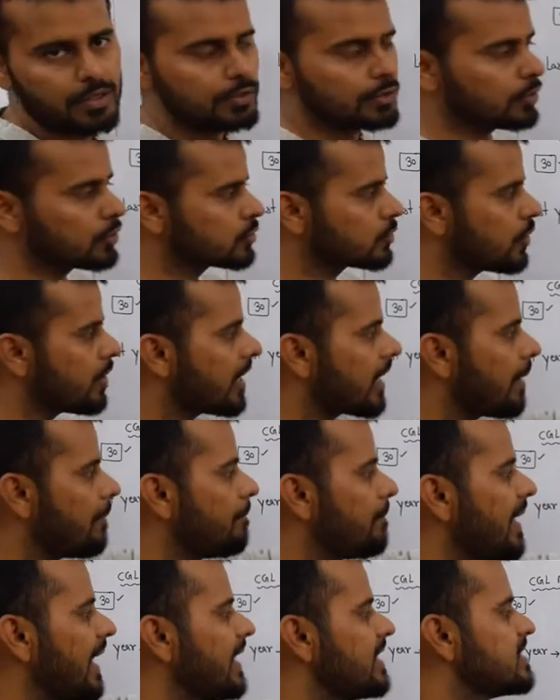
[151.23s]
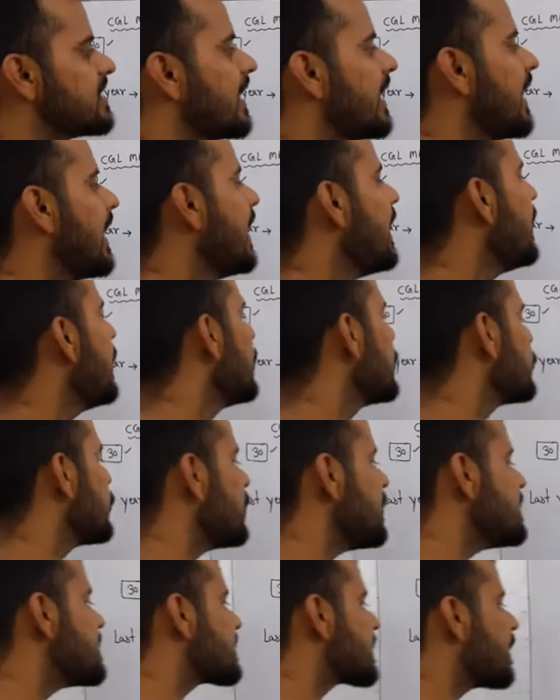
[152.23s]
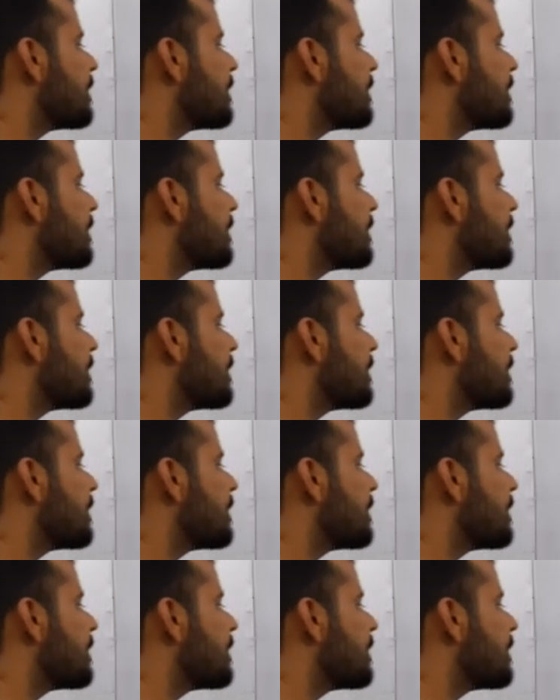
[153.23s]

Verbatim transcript: दोस्तों ये कंपैरिजन है तो इस